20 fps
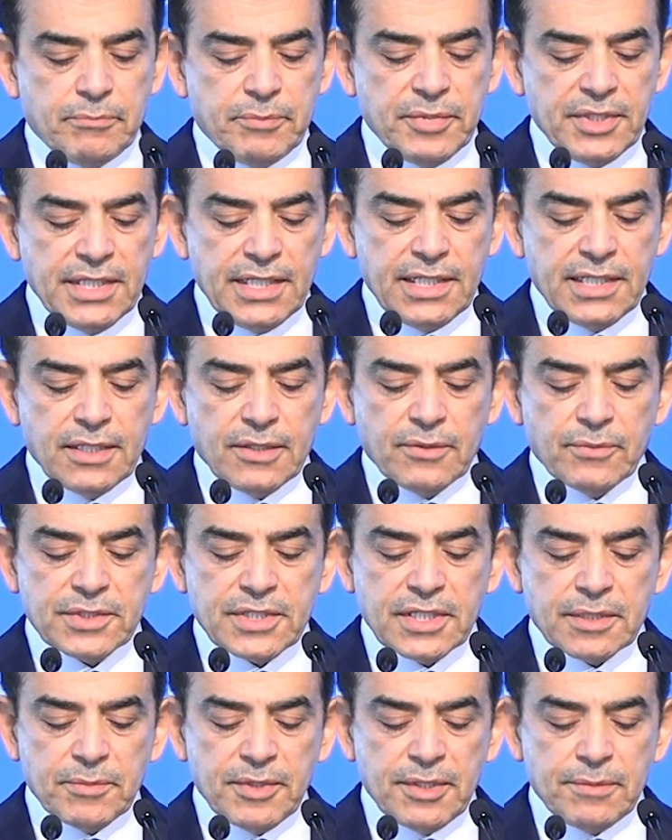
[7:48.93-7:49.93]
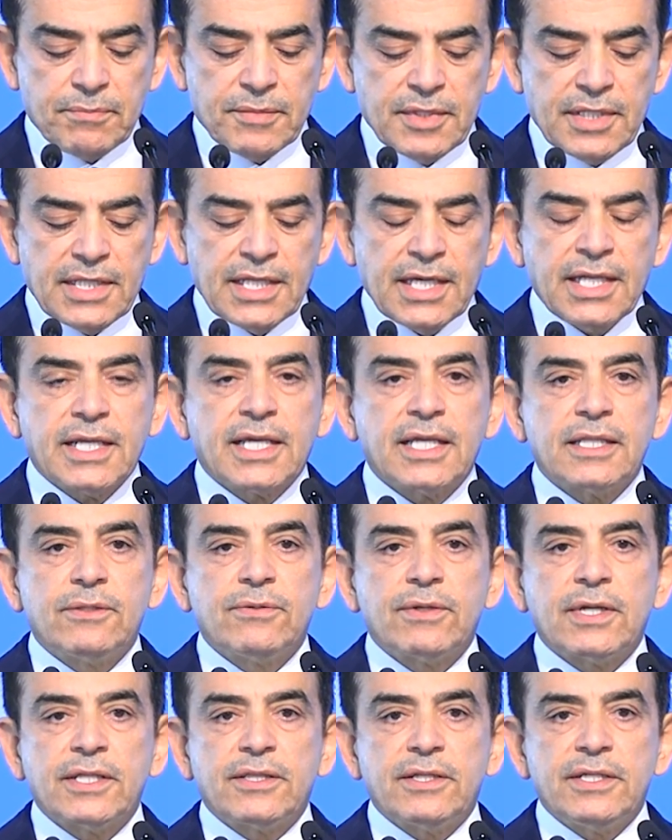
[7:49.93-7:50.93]
بناء وترميم ذلك
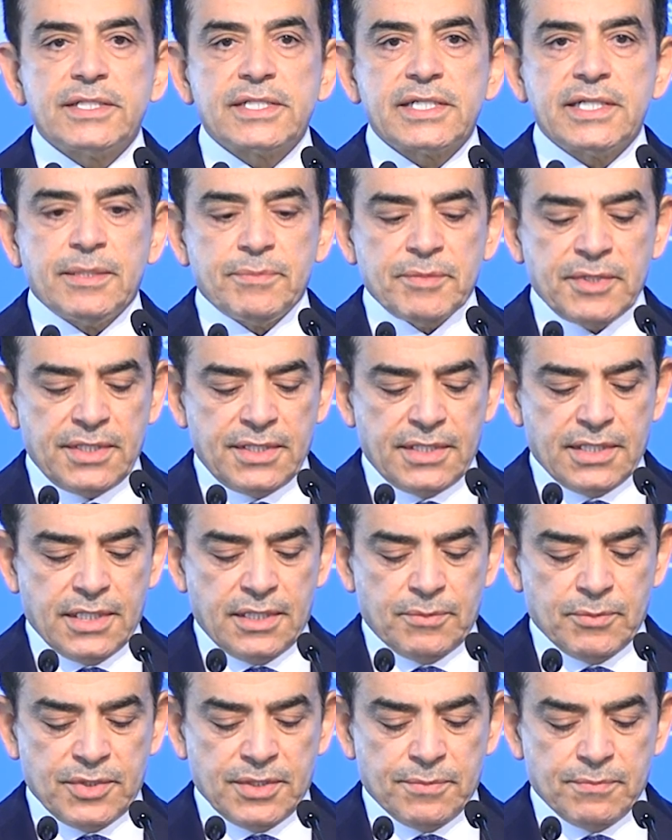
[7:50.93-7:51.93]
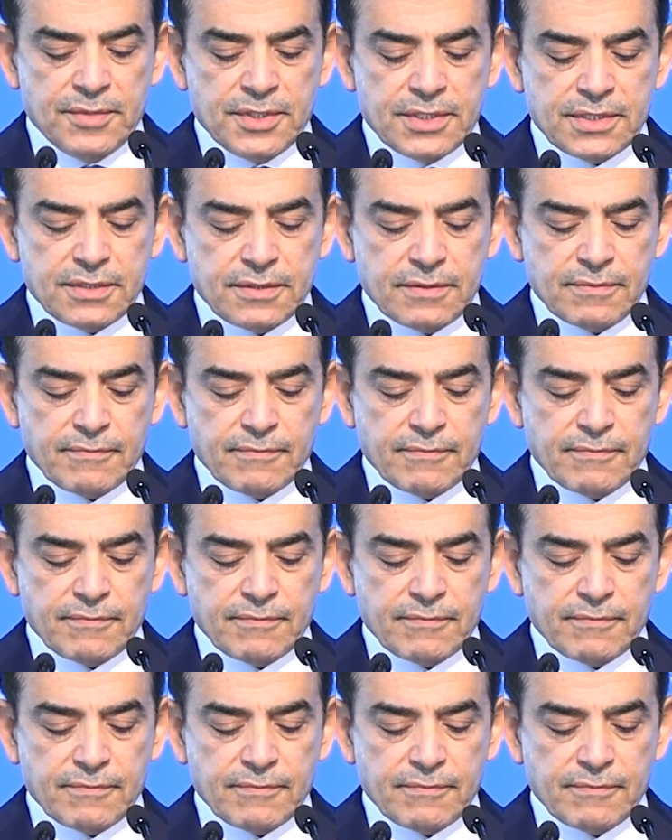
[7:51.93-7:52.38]
التراث الإسلامي المدمر